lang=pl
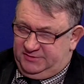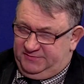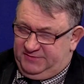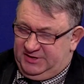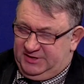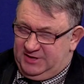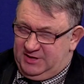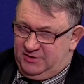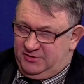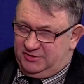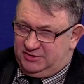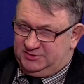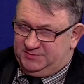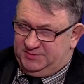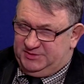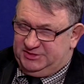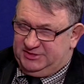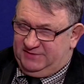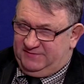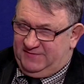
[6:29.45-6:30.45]
Wielkiego
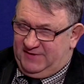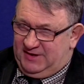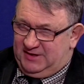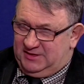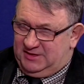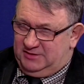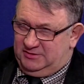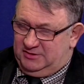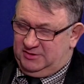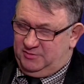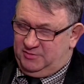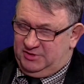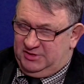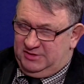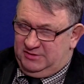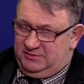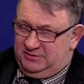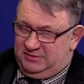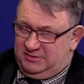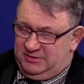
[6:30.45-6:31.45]
rozbicia, walki. To
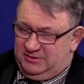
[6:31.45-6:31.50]
był